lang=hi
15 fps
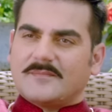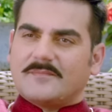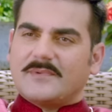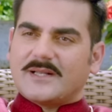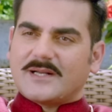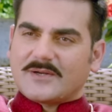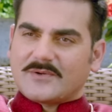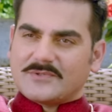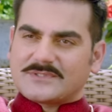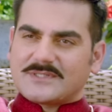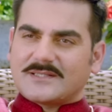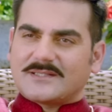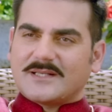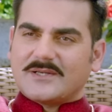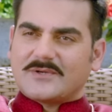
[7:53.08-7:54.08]
मेरा गुस्सा
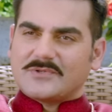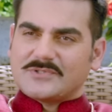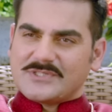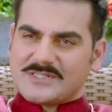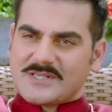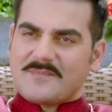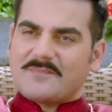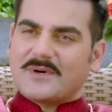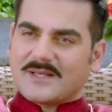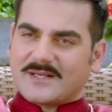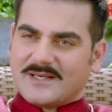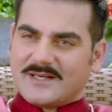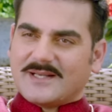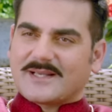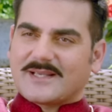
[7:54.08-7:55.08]
तेरी खुशी से
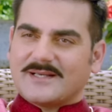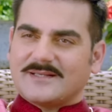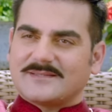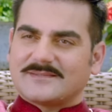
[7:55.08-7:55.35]
बढ़कर है क्या